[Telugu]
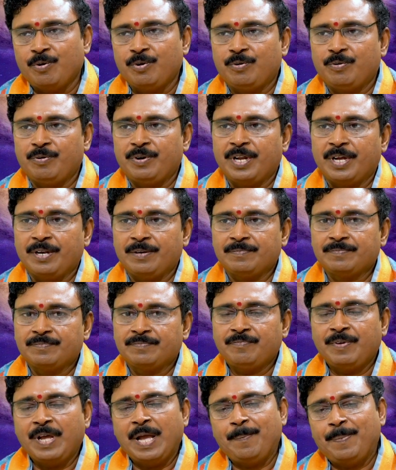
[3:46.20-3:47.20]
కోరుకుంటారు
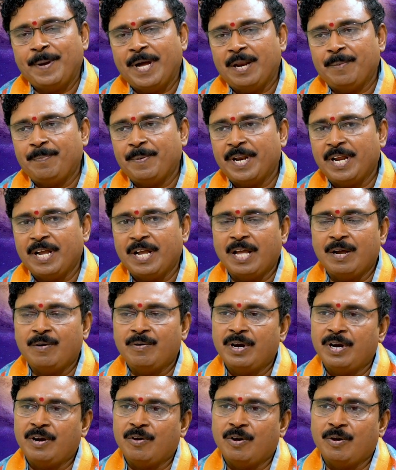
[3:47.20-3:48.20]
వ్యాపార పరంగా
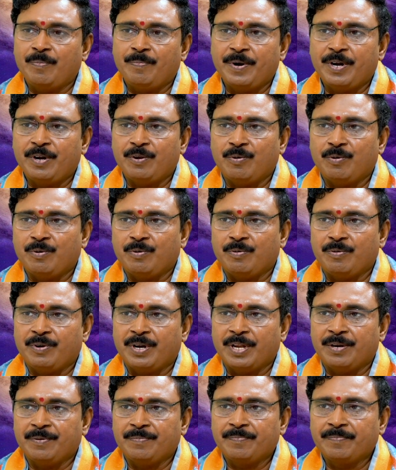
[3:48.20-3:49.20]
కూడా డెవలప్మెంట్
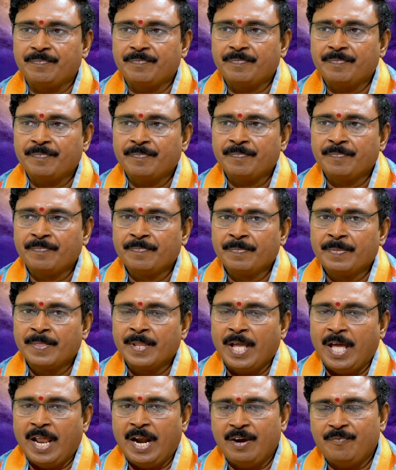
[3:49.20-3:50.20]
కోరుకుంటారు
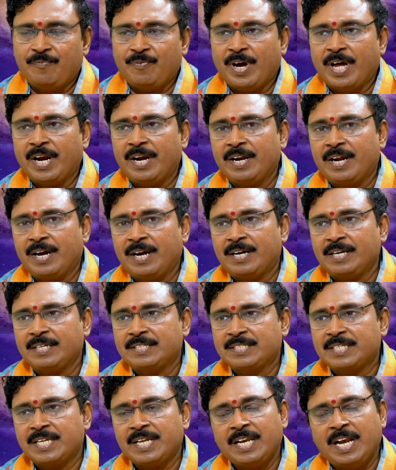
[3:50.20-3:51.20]
అలానే ఫారిన్
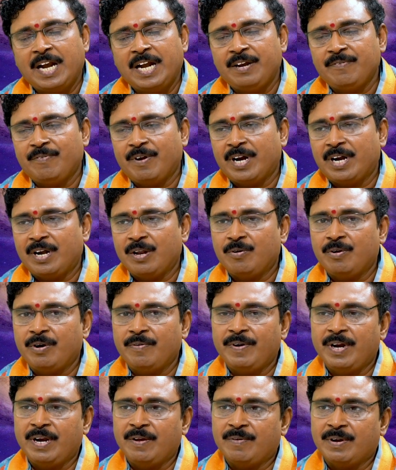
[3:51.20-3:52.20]
కంట్రీస్కి ఇలాంటి వాటిలో కూడా
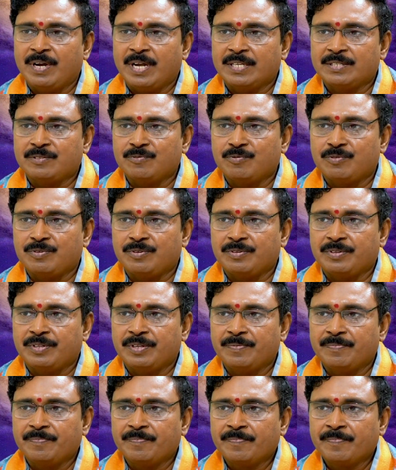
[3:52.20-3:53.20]
వెళ్ళే అవకాశం ఉంటుంది
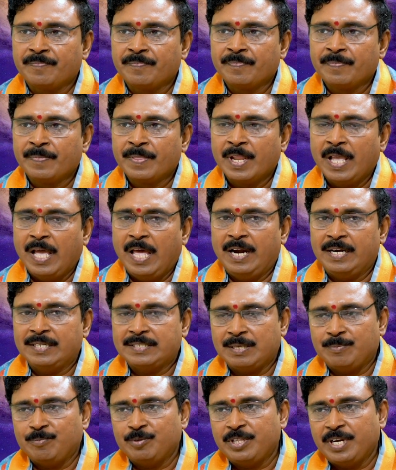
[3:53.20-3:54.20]
అలానే
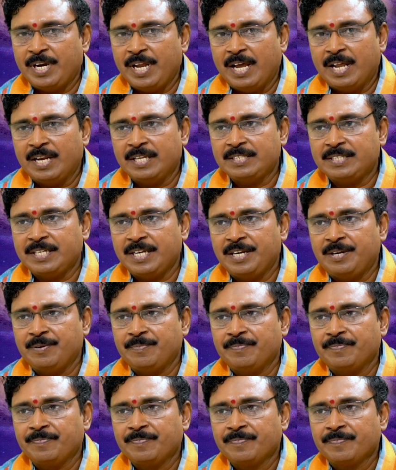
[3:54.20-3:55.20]
సముద్రయానం చేయటం
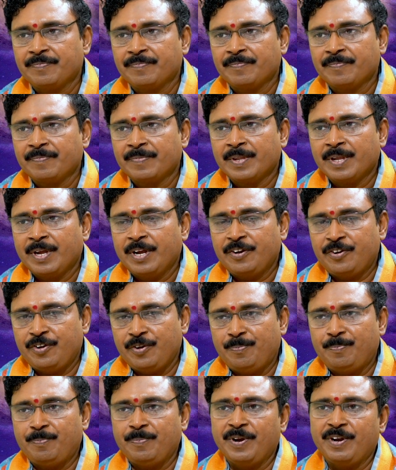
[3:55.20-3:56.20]

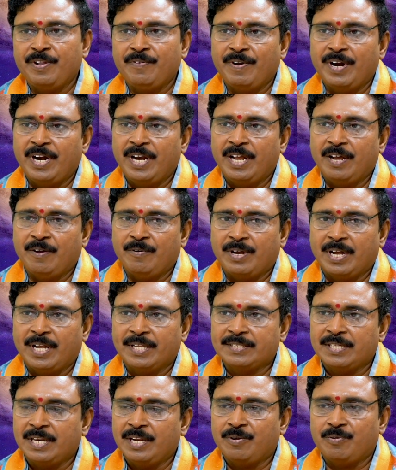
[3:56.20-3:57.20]
షిప్ మీద వెళ్ళే
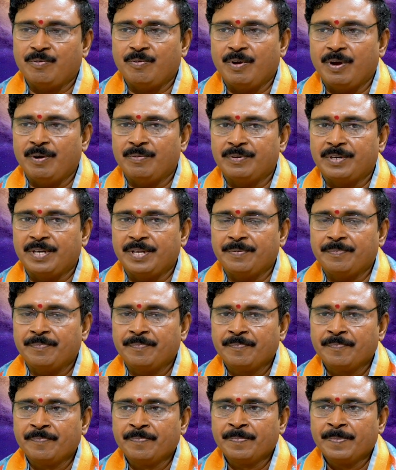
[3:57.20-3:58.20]
అవకాశాలు ఎక్కువగా ఉంటాయి
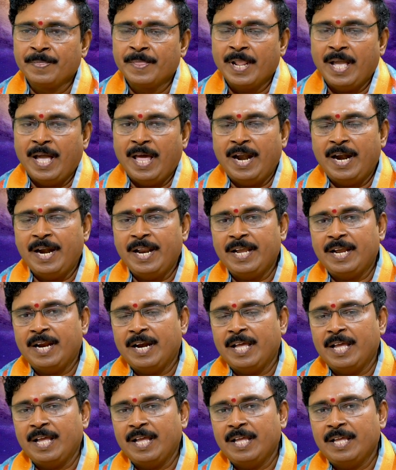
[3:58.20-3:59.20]
అలానే
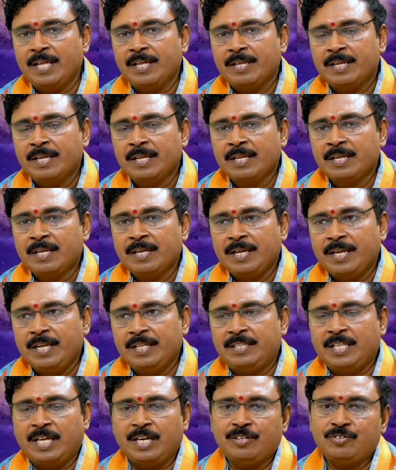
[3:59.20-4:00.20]
ఇక్కడ ఈ
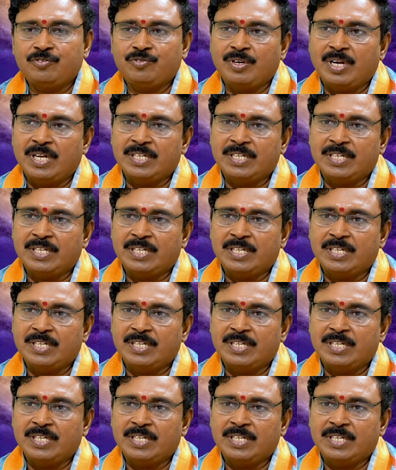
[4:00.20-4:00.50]
ధనస్సు